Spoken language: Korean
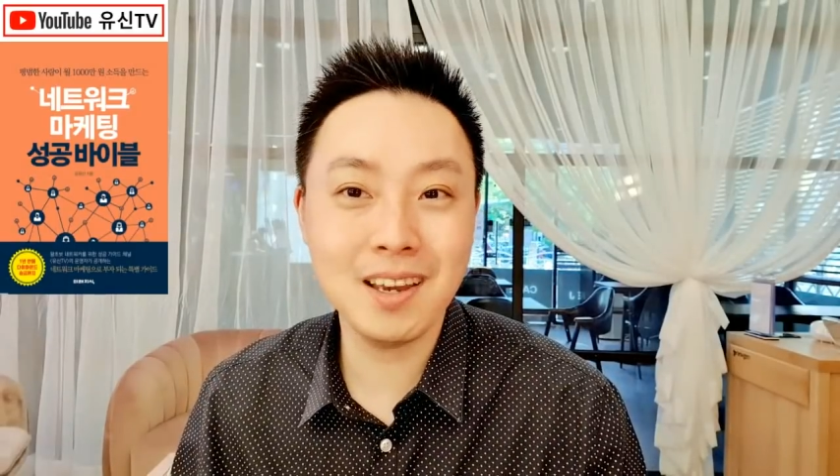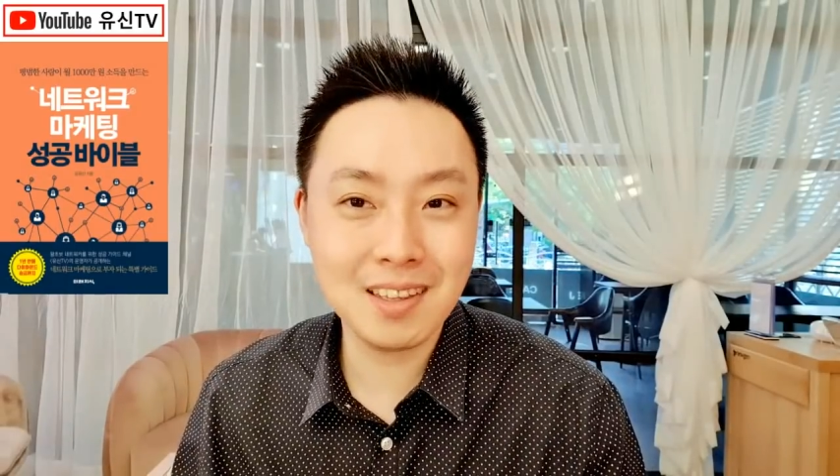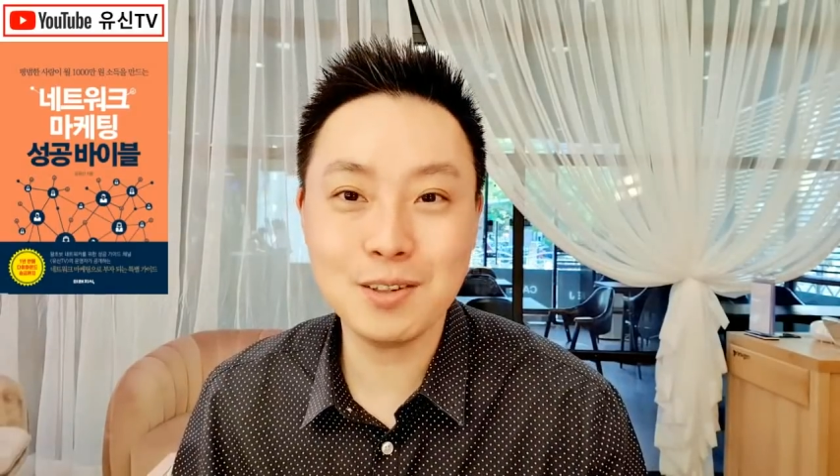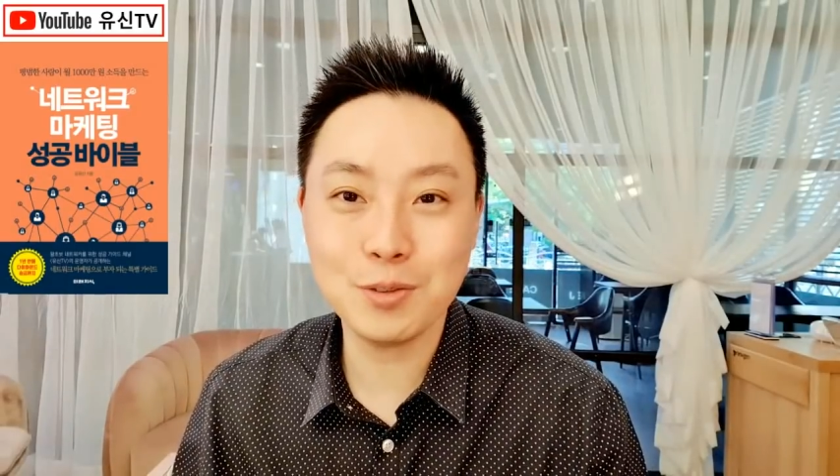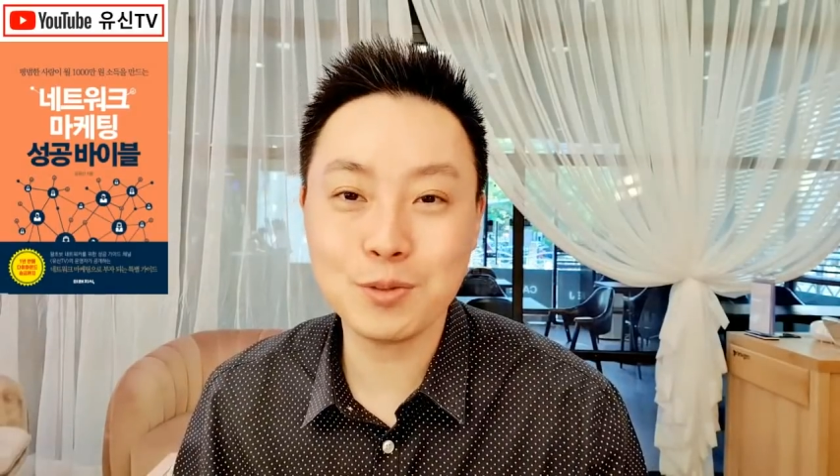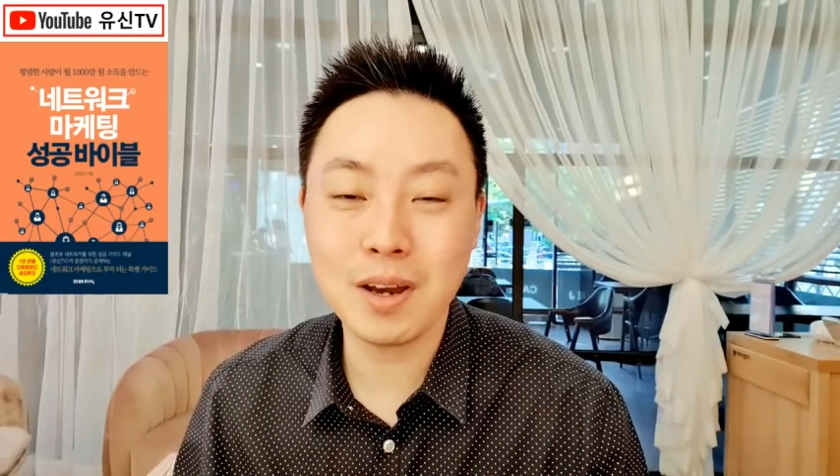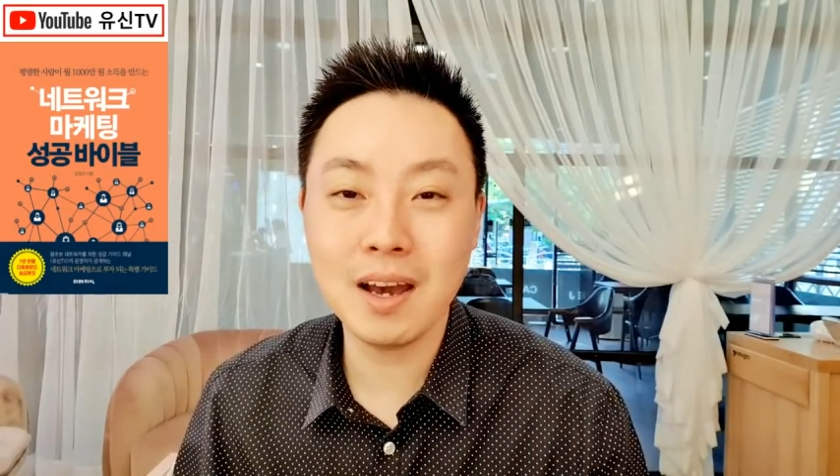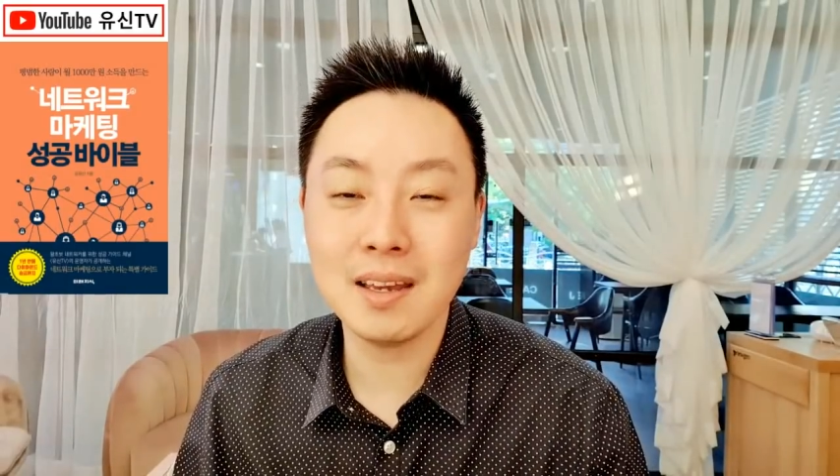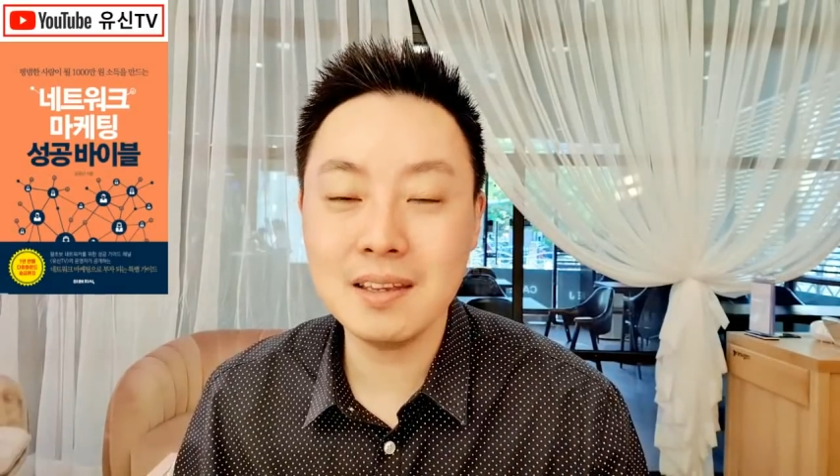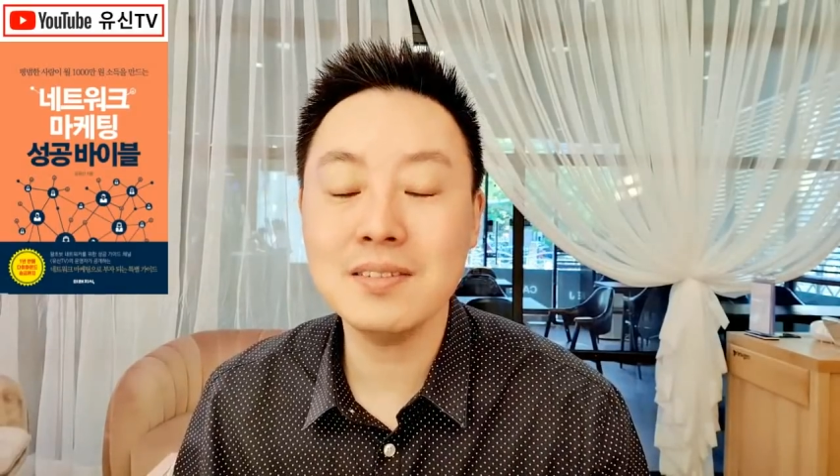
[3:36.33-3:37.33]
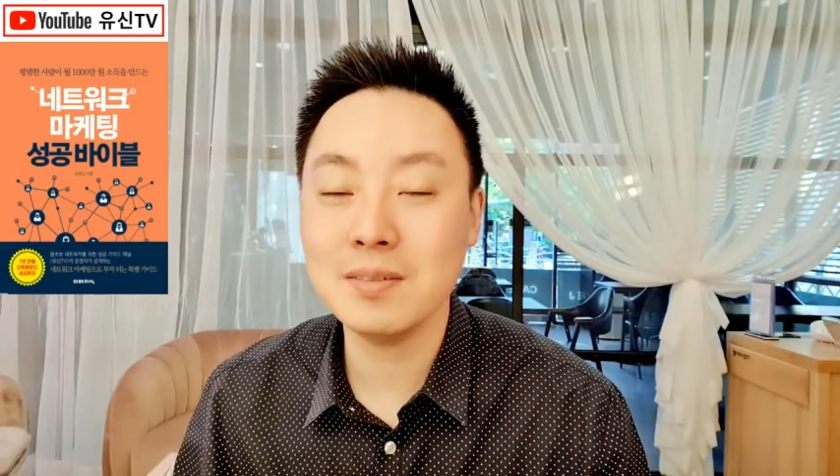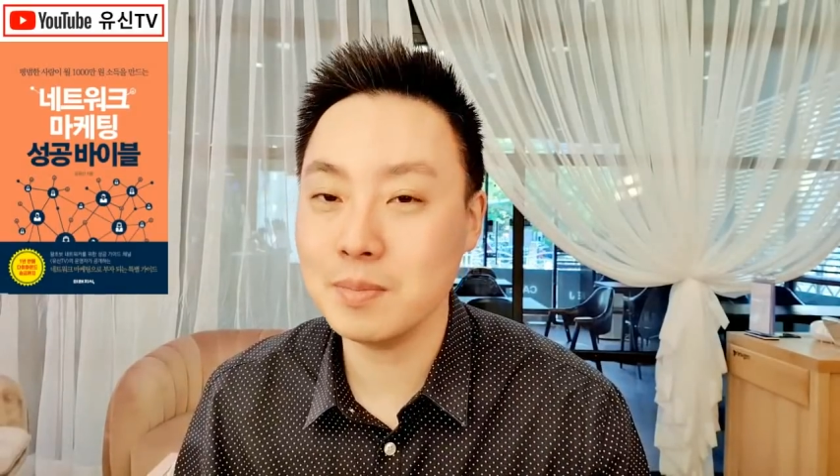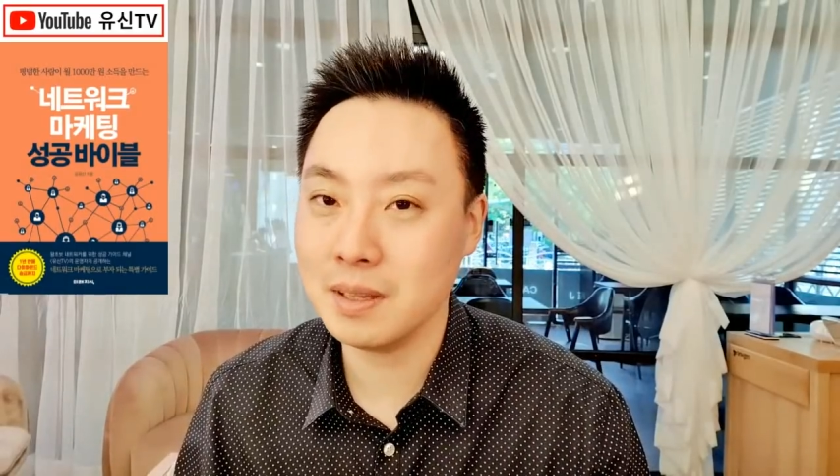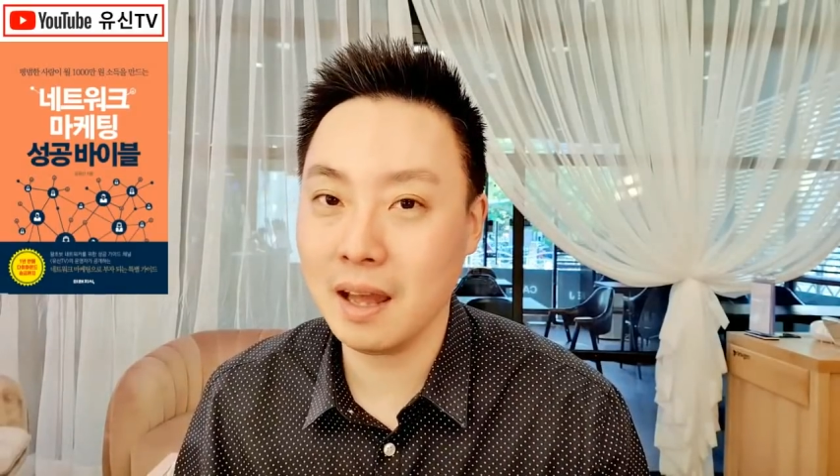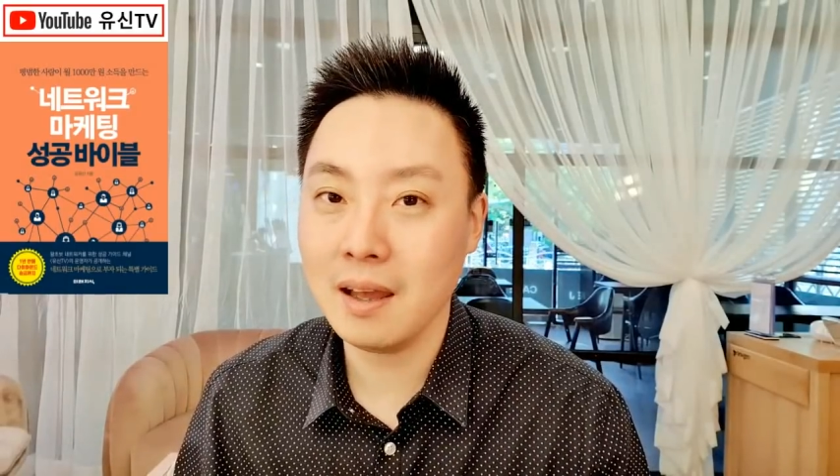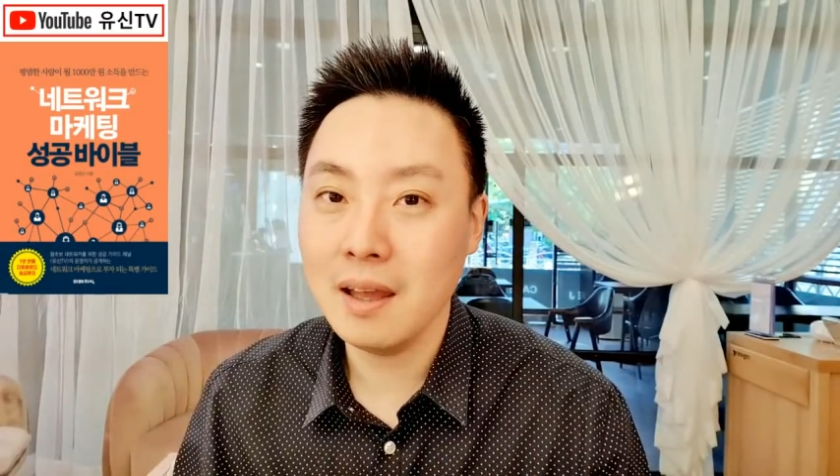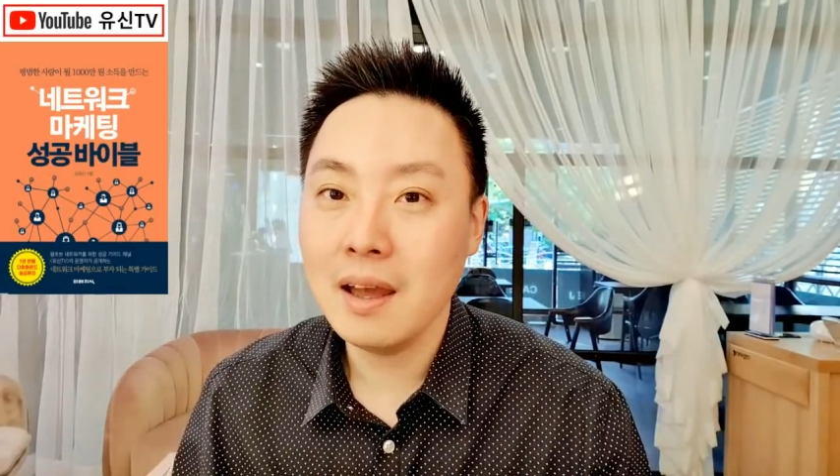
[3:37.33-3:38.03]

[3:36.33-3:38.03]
해내실 수가 있습니다.